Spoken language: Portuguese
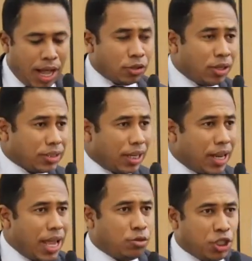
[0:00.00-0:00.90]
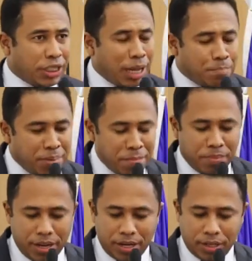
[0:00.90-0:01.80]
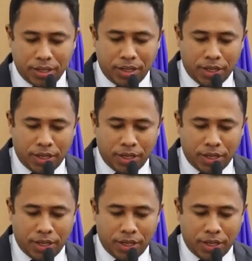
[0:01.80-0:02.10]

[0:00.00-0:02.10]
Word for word: a nossa lei, o Dia da Bíblia,